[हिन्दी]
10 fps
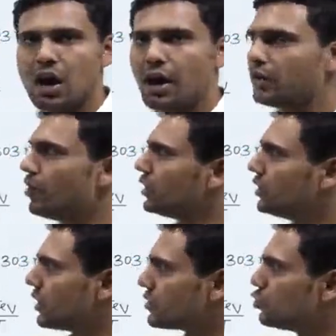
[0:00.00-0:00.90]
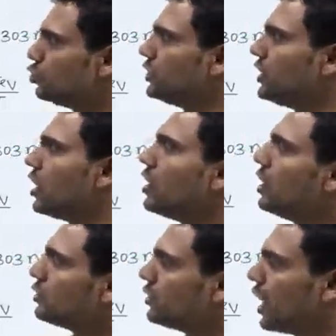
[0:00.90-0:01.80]
अगर वहां 10 जूल दिया
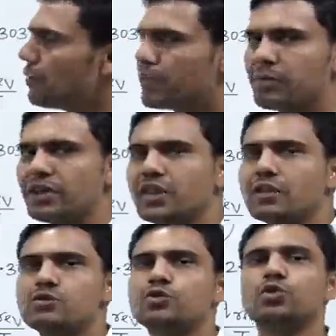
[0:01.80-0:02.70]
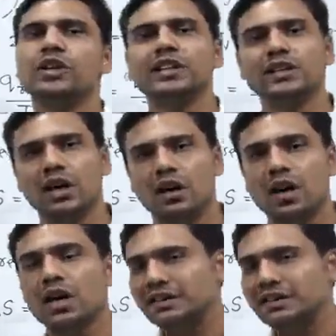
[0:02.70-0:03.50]
तो यहां पर भी 10 जूल ही दिया